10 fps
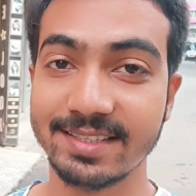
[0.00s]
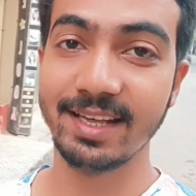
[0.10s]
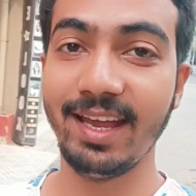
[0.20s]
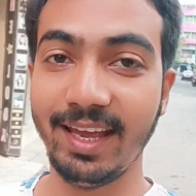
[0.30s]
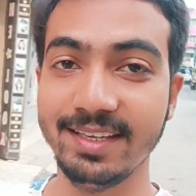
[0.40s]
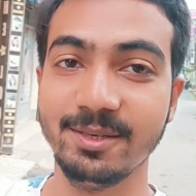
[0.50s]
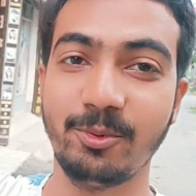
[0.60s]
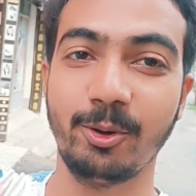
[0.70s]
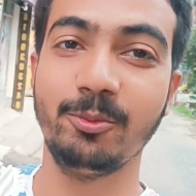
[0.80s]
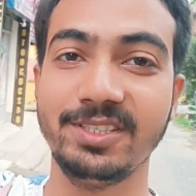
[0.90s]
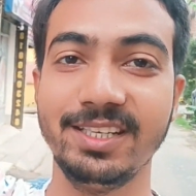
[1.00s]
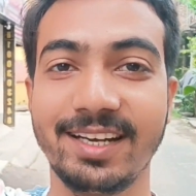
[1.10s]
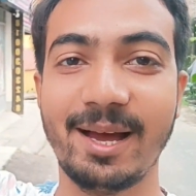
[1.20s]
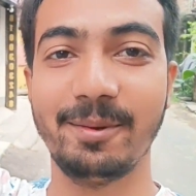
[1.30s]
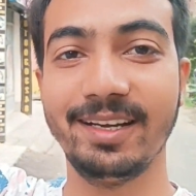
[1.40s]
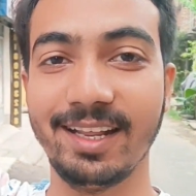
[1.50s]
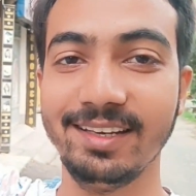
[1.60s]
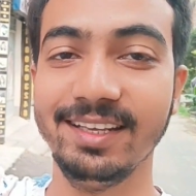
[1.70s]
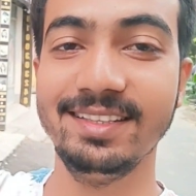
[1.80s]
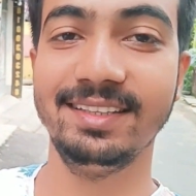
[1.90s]
রাস্তায় এই যে বড় পিসির খাবারটা
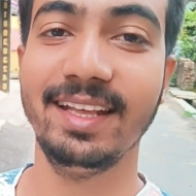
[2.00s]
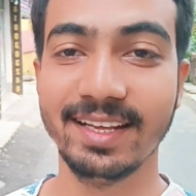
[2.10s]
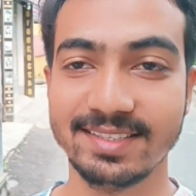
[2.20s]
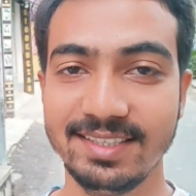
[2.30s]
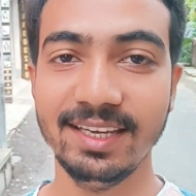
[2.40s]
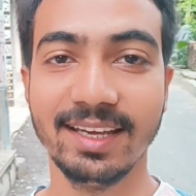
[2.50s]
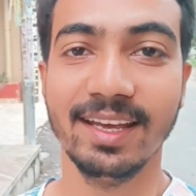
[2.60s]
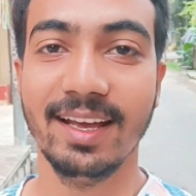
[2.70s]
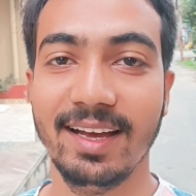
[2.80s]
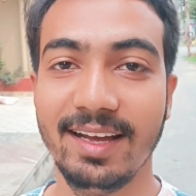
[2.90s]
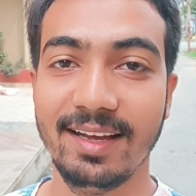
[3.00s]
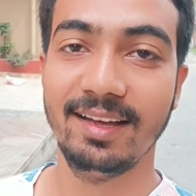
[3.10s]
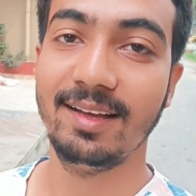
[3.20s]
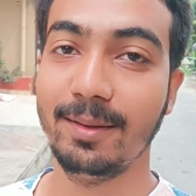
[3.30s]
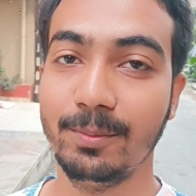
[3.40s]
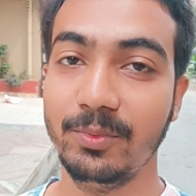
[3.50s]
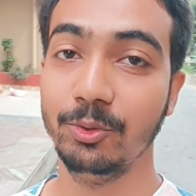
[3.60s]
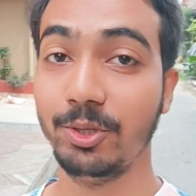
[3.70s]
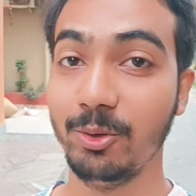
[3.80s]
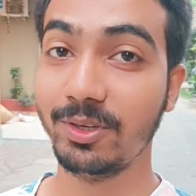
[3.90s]
নিয়ে দিতে যাচ্ছি
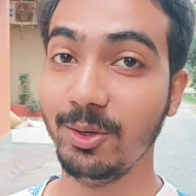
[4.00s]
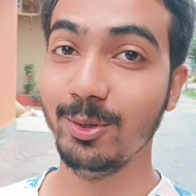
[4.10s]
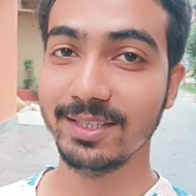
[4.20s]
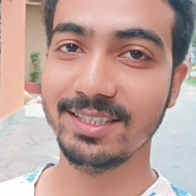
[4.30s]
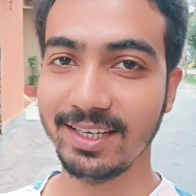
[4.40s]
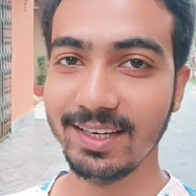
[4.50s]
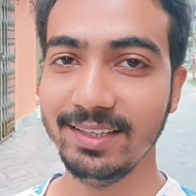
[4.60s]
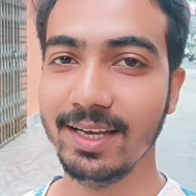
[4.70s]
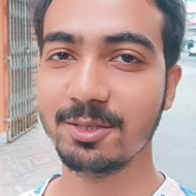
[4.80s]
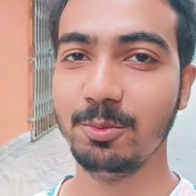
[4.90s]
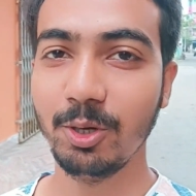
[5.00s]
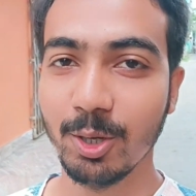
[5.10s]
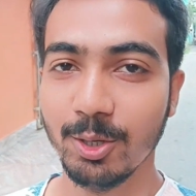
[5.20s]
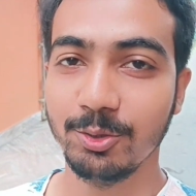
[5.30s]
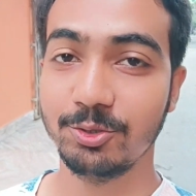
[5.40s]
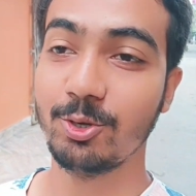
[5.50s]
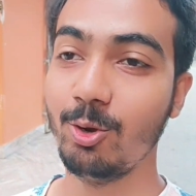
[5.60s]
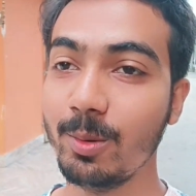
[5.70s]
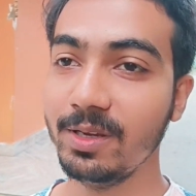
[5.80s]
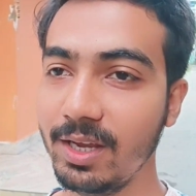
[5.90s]
ওদেরও কি হয়েছে সেটা নিয়ে আসবো তো
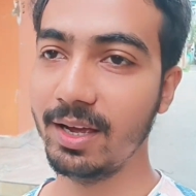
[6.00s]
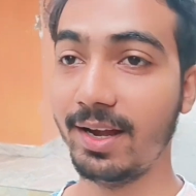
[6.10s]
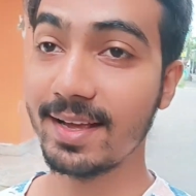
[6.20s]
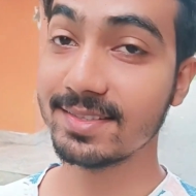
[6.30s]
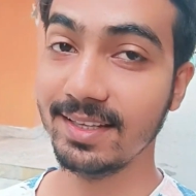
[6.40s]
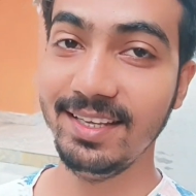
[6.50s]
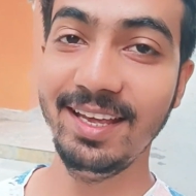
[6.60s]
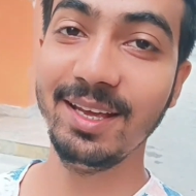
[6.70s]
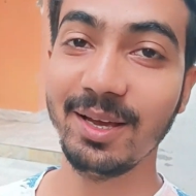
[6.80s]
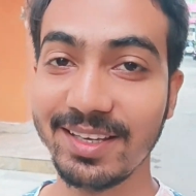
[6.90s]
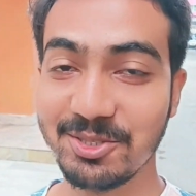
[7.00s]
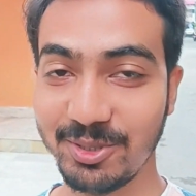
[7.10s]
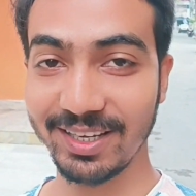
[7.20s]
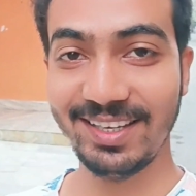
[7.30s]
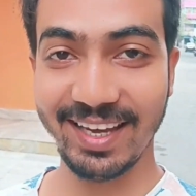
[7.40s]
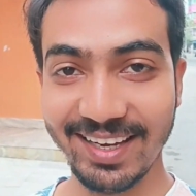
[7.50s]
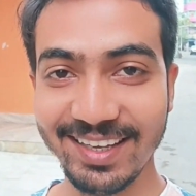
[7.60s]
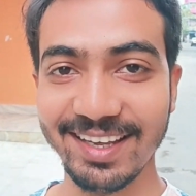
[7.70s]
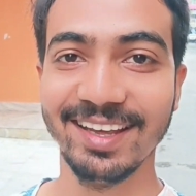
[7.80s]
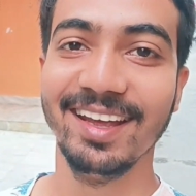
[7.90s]
চলো আমি রাস্তা দিয়ে কিছুটা গিয়ে
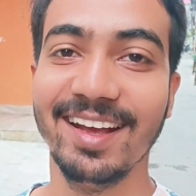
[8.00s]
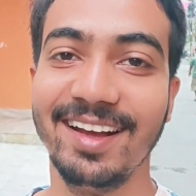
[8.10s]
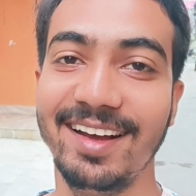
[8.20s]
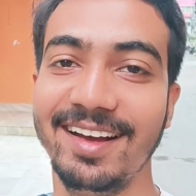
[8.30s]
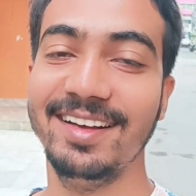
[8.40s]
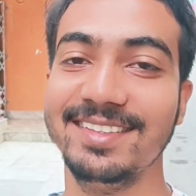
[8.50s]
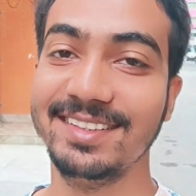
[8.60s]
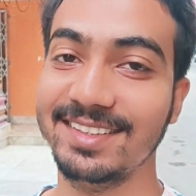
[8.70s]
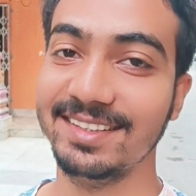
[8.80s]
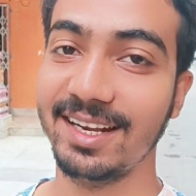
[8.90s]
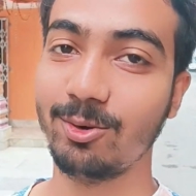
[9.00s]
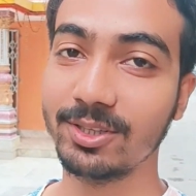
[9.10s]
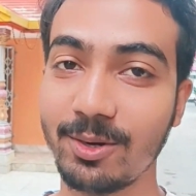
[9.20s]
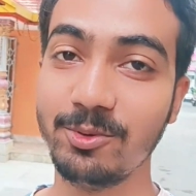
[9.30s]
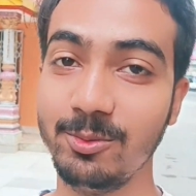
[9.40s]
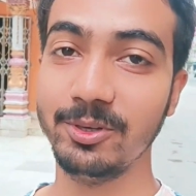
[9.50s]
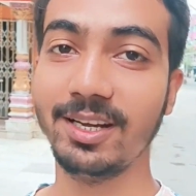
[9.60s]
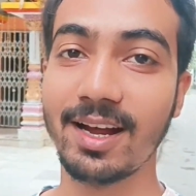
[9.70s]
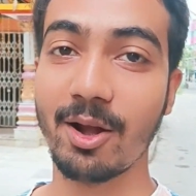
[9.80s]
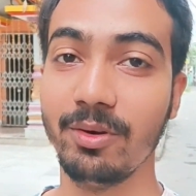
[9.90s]
নিই যেতে যেতে আর কথা বলবো
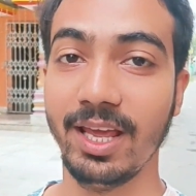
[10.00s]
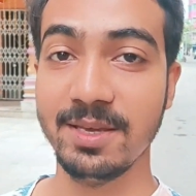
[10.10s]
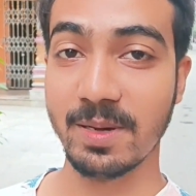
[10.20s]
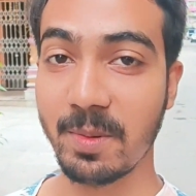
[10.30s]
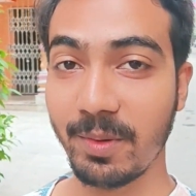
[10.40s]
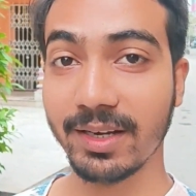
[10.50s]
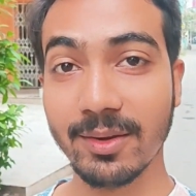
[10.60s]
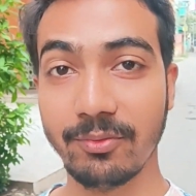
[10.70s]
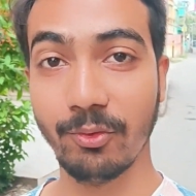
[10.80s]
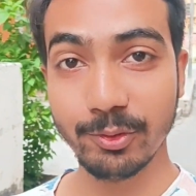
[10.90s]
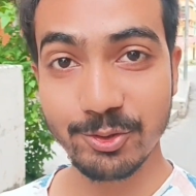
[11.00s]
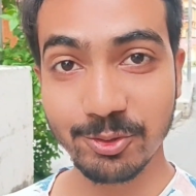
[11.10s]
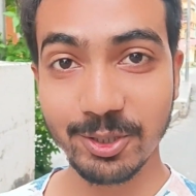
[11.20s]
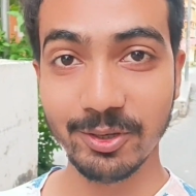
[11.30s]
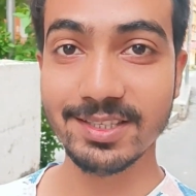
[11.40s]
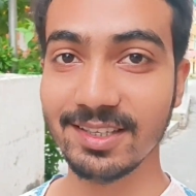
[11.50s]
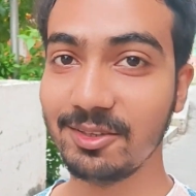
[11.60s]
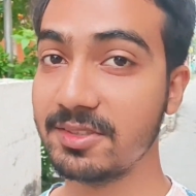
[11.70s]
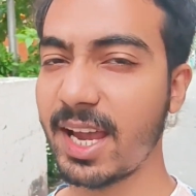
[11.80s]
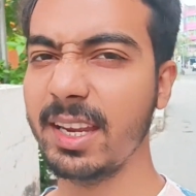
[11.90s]
না কারণ এইভাবে আমার একটা ফোন চুরি হয়েছে
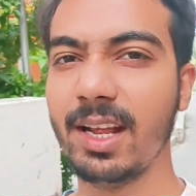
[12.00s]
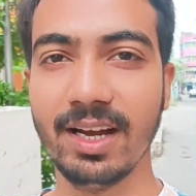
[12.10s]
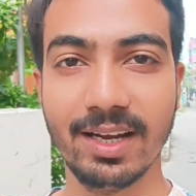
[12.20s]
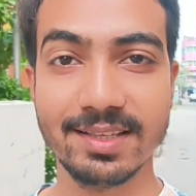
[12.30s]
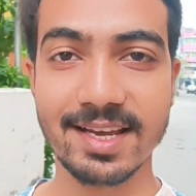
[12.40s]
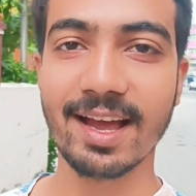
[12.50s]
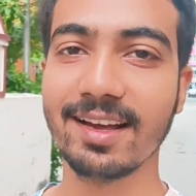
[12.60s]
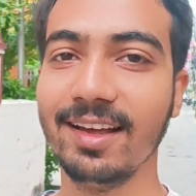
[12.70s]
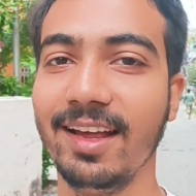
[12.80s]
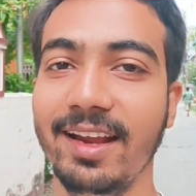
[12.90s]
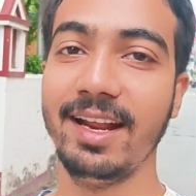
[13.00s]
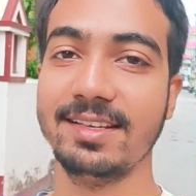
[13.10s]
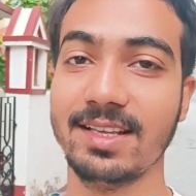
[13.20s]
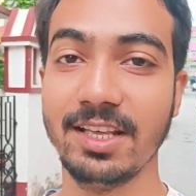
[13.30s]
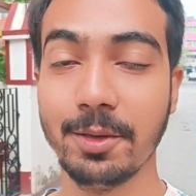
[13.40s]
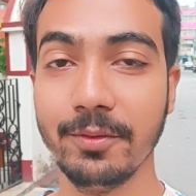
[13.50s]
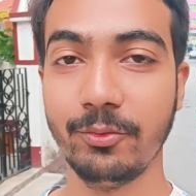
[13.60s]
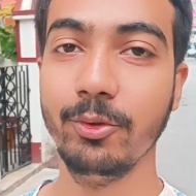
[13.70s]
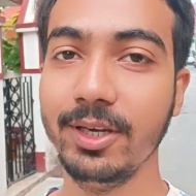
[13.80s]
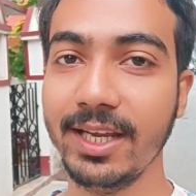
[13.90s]
তো চাইনার এটা যাক রাস্তা দিয়ে
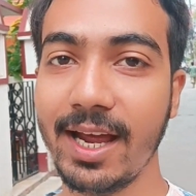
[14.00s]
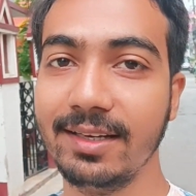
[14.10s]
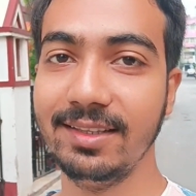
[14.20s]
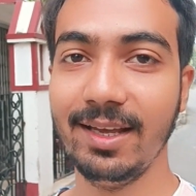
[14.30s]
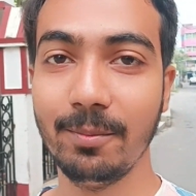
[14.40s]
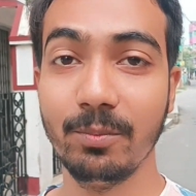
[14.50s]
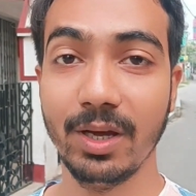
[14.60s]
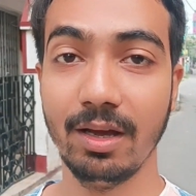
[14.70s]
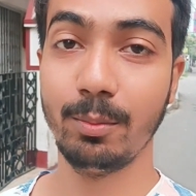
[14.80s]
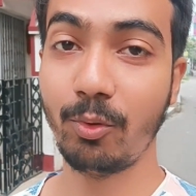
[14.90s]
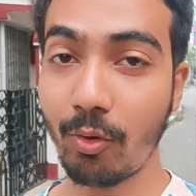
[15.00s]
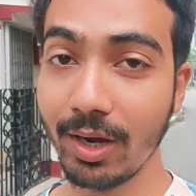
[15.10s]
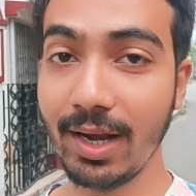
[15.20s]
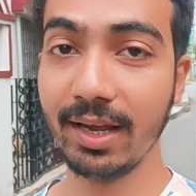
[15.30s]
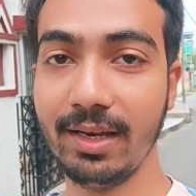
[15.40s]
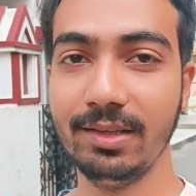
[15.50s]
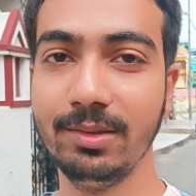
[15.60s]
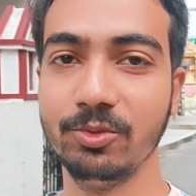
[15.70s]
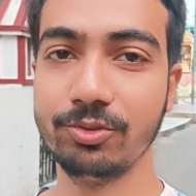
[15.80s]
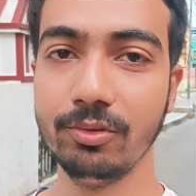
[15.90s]
ফোন নিয়ে হাঁটতে ভয় লাগে
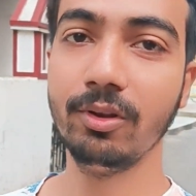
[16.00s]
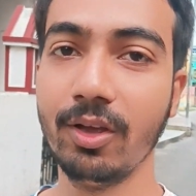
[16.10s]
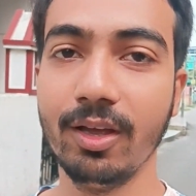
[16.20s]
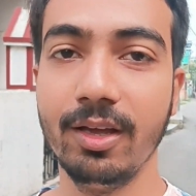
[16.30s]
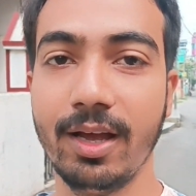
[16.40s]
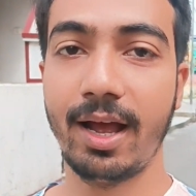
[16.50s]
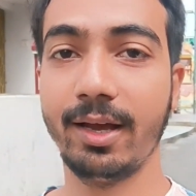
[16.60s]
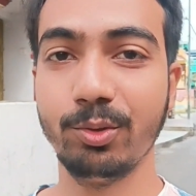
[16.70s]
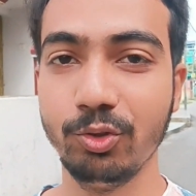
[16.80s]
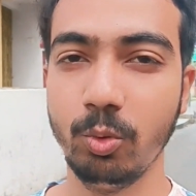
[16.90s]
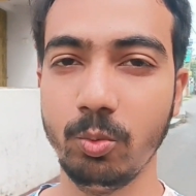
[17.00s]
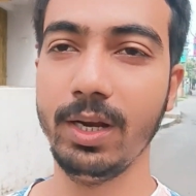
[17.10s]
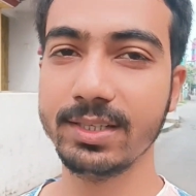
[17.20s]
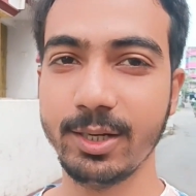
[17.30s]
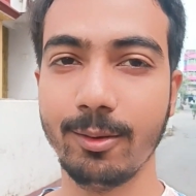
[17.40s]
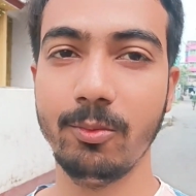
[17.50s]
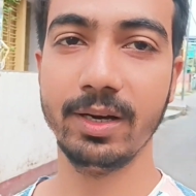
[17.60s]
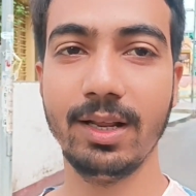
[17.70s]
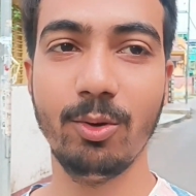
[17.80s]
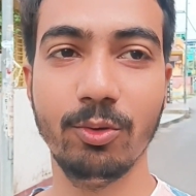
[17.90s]
রীতিমতন আর এখন দুপুরবেলা সেরকম
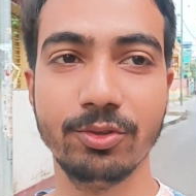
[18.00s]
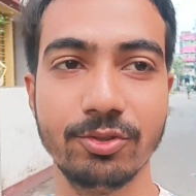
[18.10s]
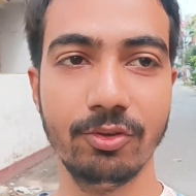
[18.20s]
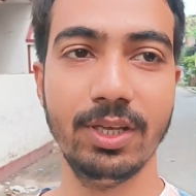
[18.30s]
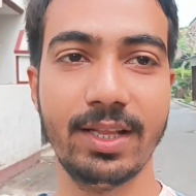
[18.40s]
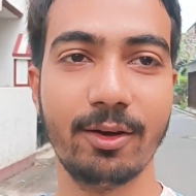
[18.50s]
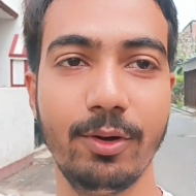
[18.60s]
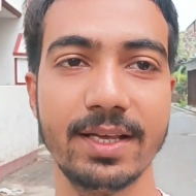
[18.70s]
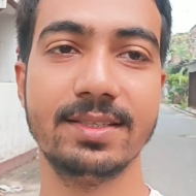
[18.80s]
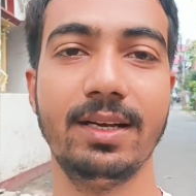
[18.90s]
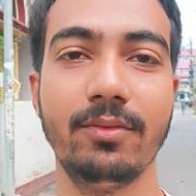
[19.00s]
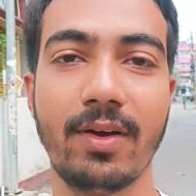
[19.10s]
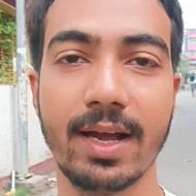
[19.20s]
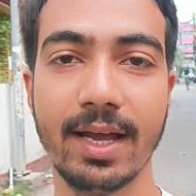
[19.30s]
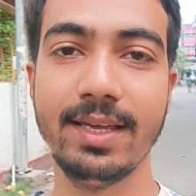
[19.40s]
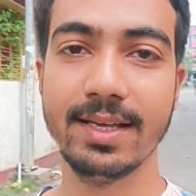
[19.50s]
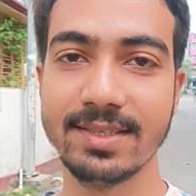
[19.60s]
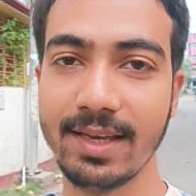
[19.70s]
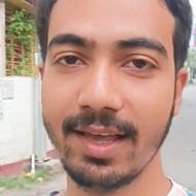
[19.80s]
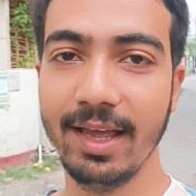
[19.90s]
একটা লোকজন অনেক দেখো রাস্তাটা ফাঁকাই
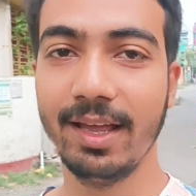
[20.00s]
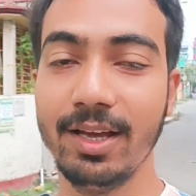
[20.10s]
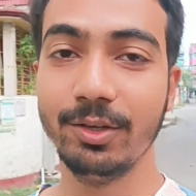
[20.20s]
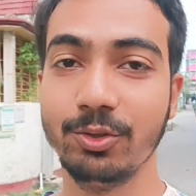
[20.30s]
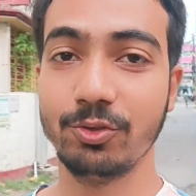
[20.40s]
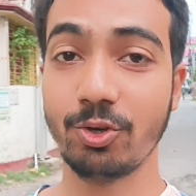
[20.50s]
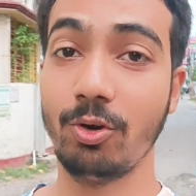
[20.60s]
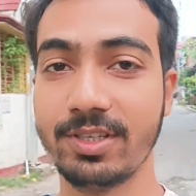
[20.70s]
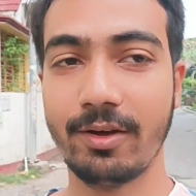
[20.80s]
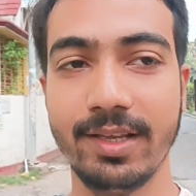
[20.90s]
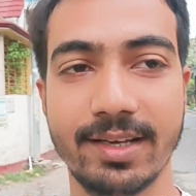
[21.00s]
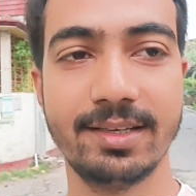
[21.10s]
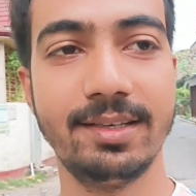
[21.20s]
আছে তো চলো যাওয়া যাক